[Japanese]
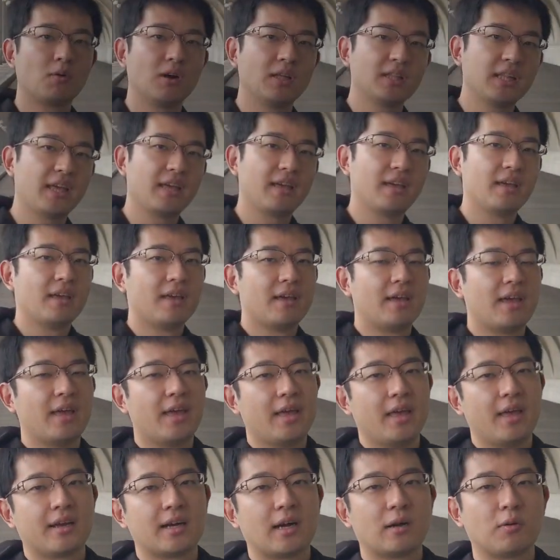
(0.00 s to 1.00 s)
ここはね、
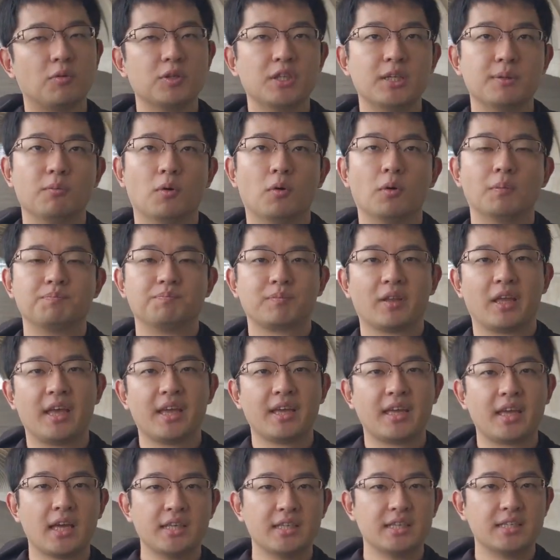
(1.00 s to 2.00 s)
過去にも
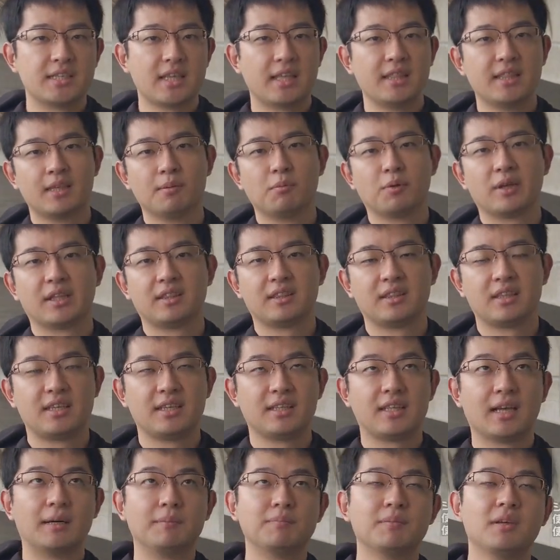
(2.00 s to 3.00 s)
AK2000 でもやっ
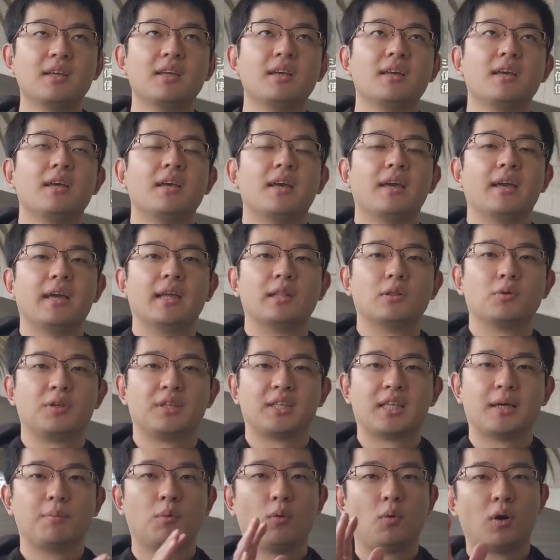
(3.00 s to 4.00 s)
てきた、
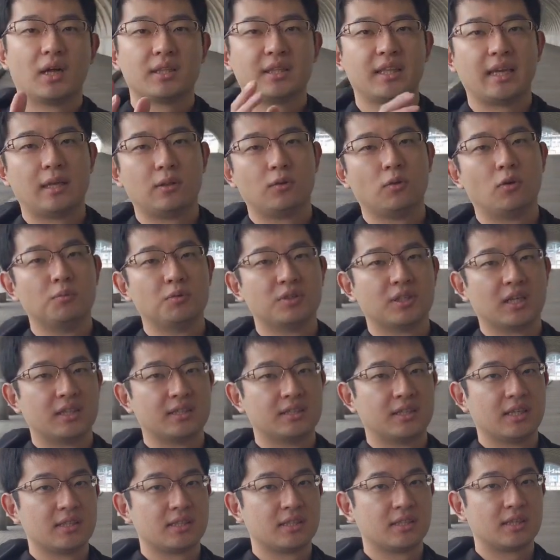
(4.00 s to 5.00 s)
北防波堤ドーム
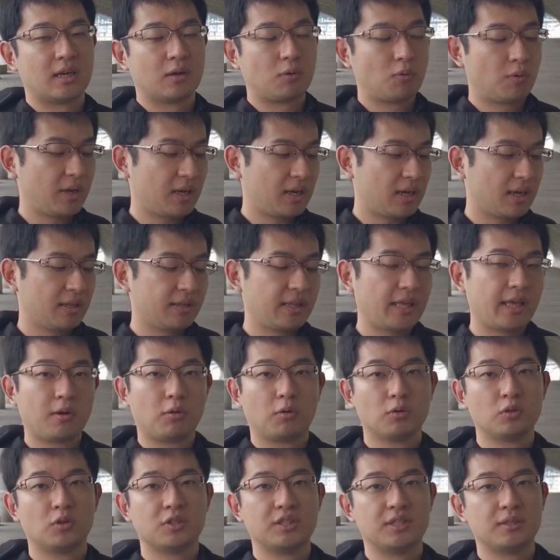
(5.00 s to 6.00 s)
なんですが、これから
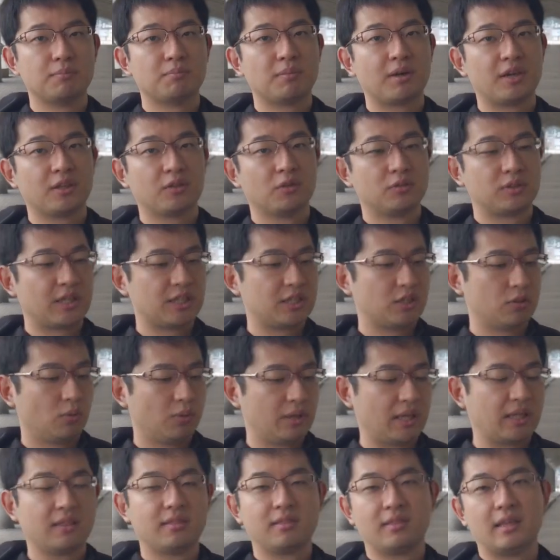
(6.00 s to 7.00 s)
ね、このジンバルの
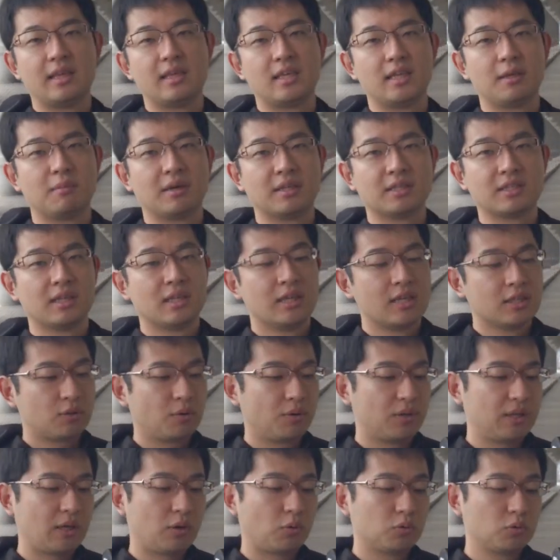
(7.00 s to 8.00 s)
テストをやっていきます。
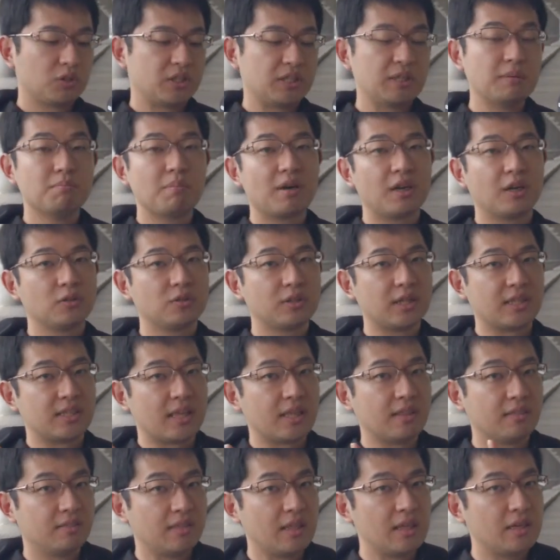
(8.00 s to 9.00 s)
それでこのジンバルの
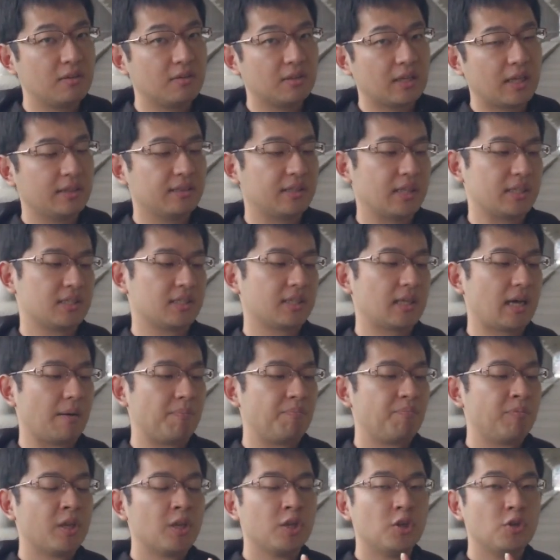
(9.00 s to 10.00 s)
ね、セッティングなんです
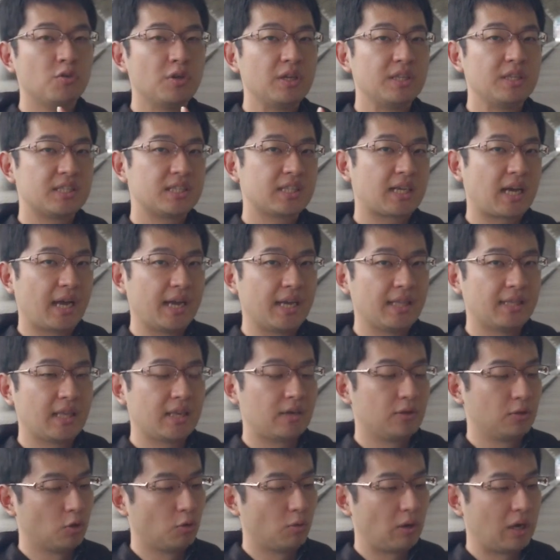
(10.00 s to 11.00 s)
が、唯一変え
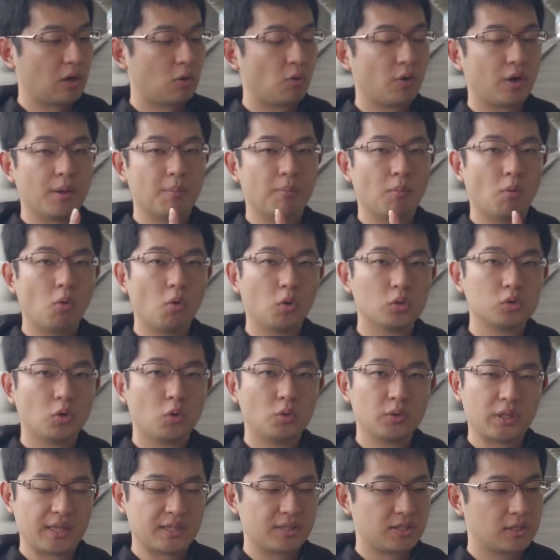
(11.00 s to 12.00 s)
てるのは、これ、
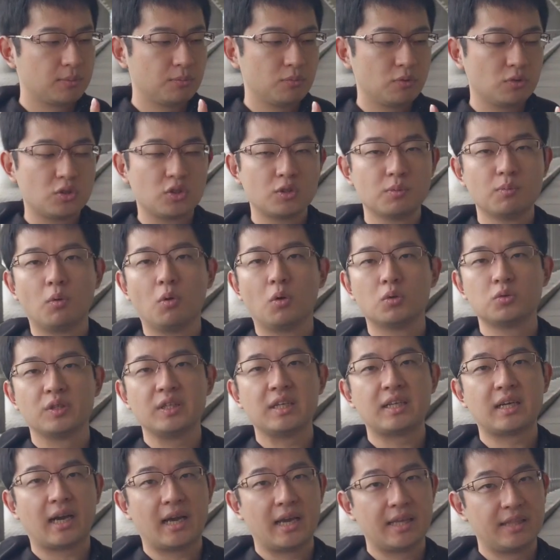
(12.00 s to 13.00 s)
モードをね、
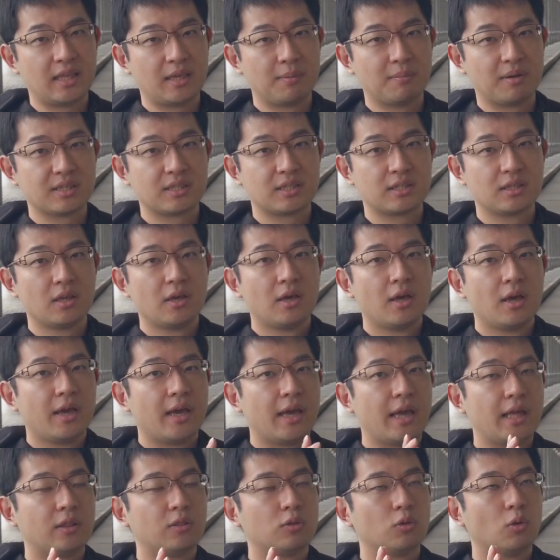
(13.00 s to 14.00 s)
スムースモードに変えています。
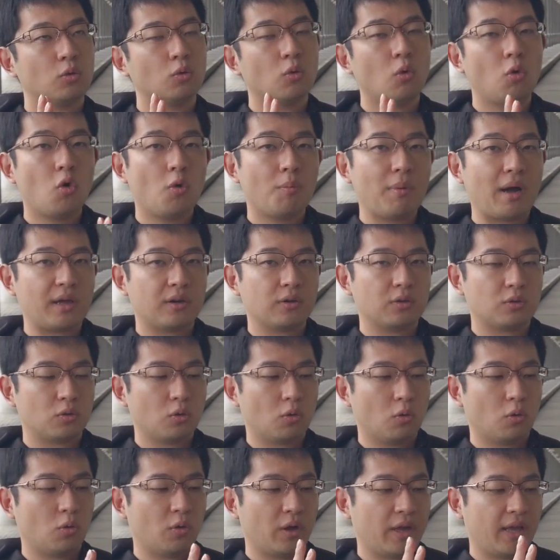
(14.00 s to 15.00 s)
ノーマル
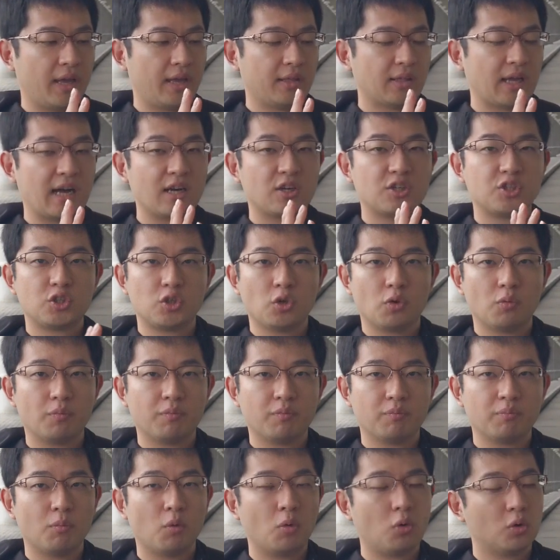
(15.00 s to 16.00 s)
と、
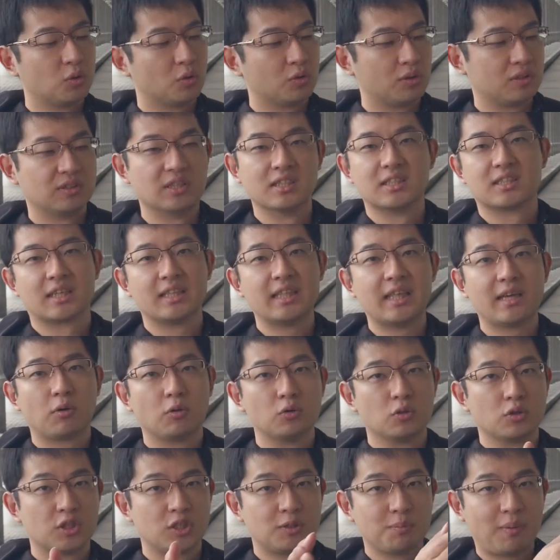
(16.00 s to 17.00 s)
アクションモードっていうんですか
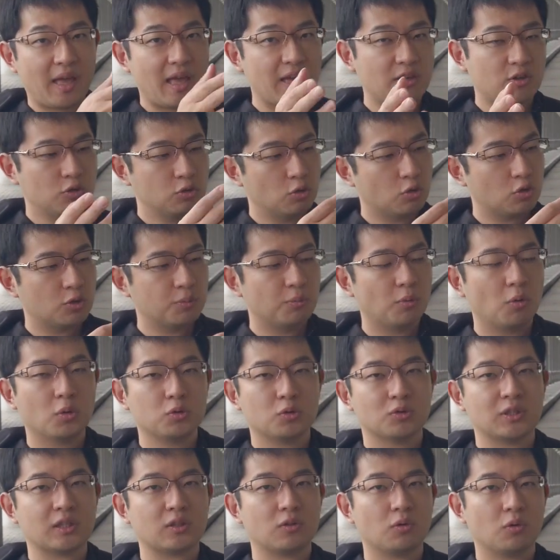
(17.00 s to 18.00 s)
ね、この素早く動く
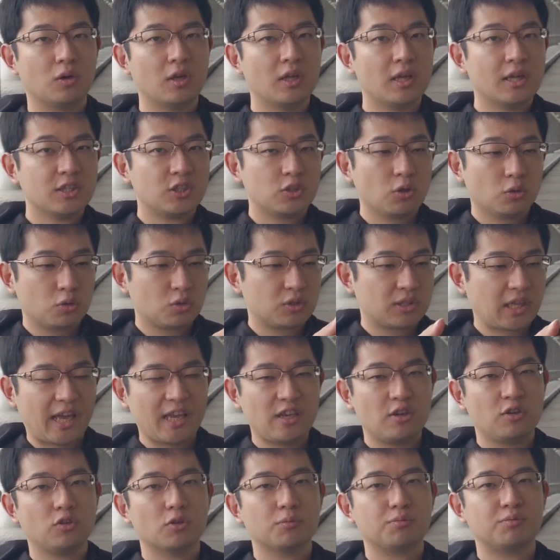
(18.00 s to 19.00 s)
モードだと、ちょっと
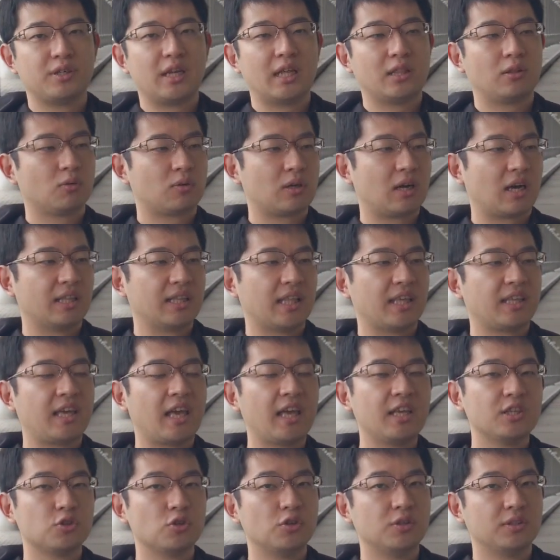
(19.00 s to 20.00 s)
左右のブレとかが
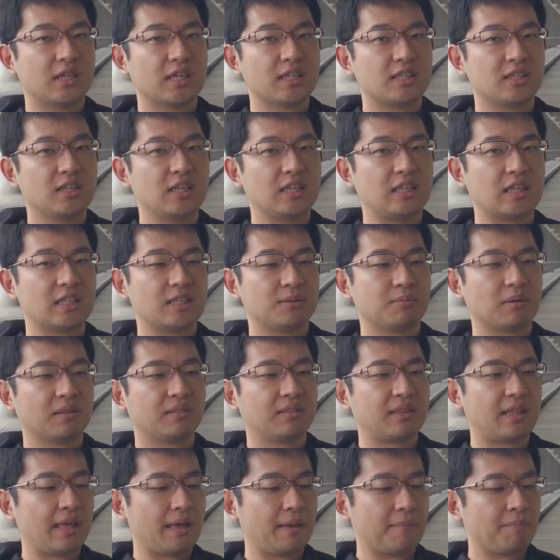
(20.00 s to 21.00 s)
ね、顕著に出すぎてし
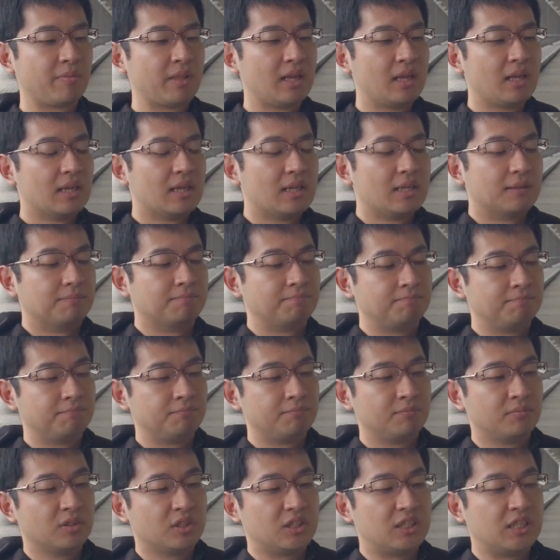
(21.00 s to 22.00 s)
まって、
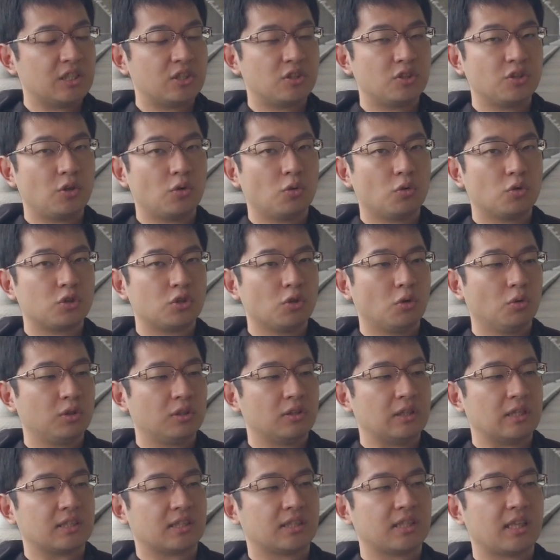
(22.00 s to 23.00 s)
実用
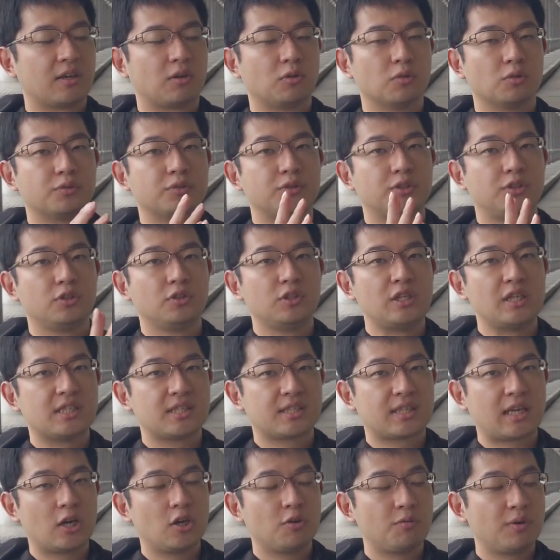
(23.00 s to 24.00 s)
上っていうんですかね、この普通
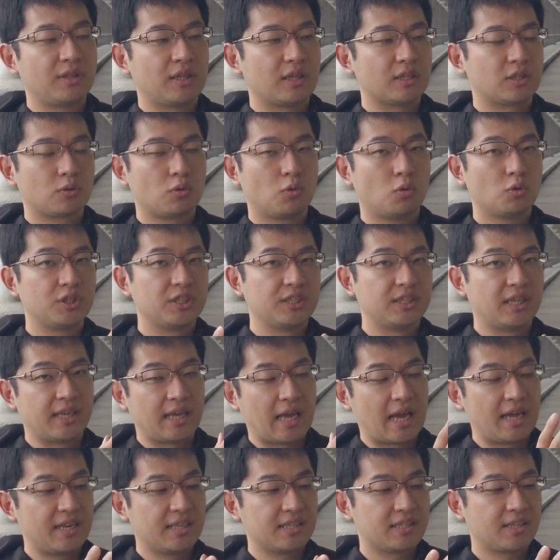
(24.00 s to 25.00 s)
に使う上で少し
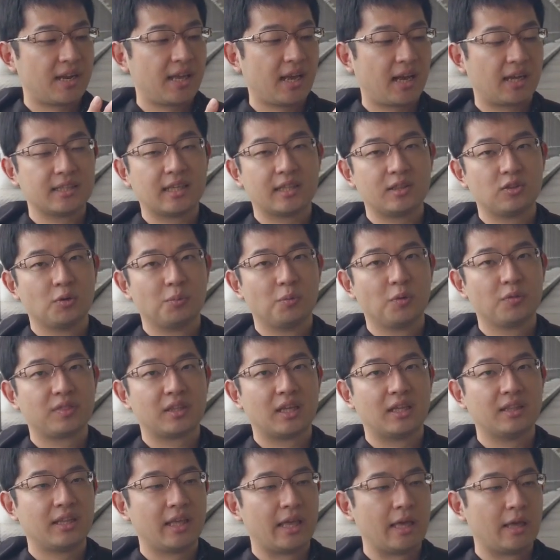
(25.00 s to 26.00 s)
ね、やりづらいかなと
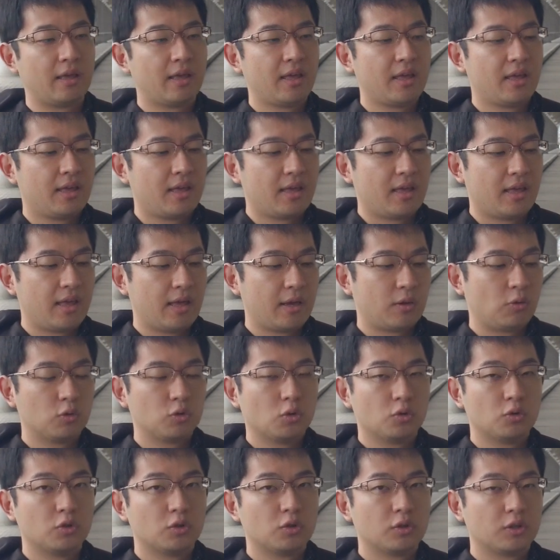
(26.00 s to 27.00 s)
思ったんで、
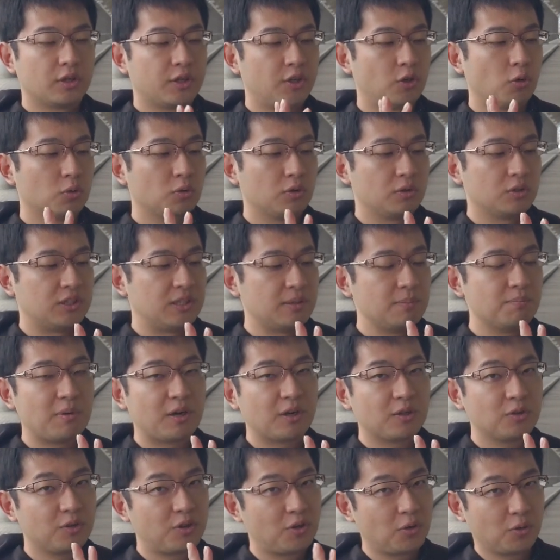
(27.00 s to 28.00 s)
この
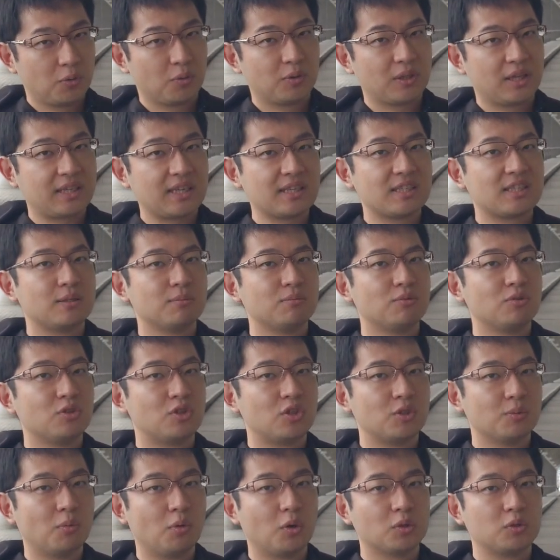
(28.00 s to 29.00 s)
ジンバルの挙動だけ
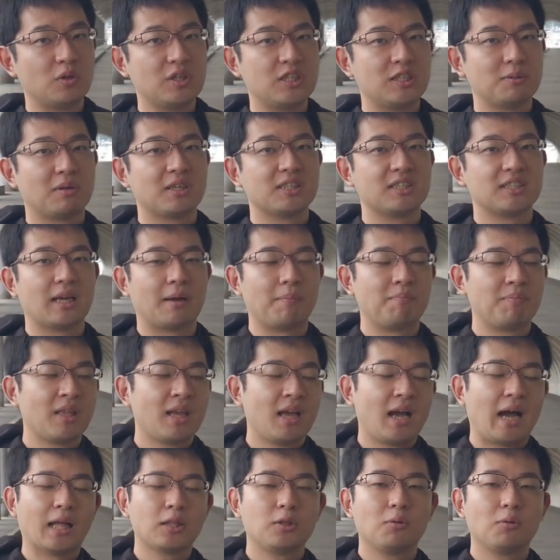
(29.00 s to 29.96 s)
スムースモードにしました。